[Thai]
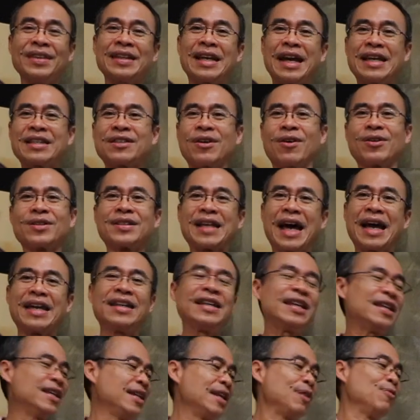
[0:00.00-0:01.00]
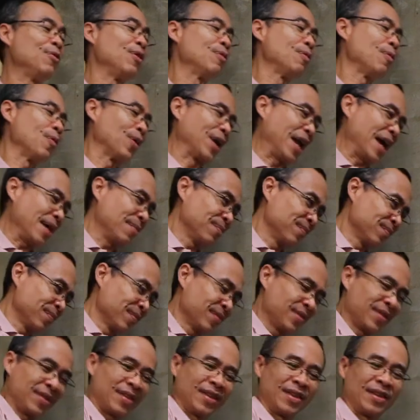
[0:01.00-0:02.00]
ไอ้สองไซส์นี่รีวิวหมดแล้ว
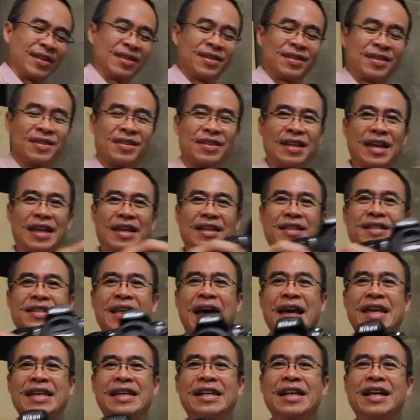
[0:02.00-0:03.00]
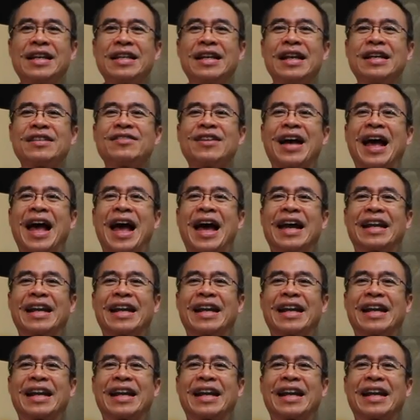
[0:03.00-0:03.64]
นี่ไซส์นี้เลย DSR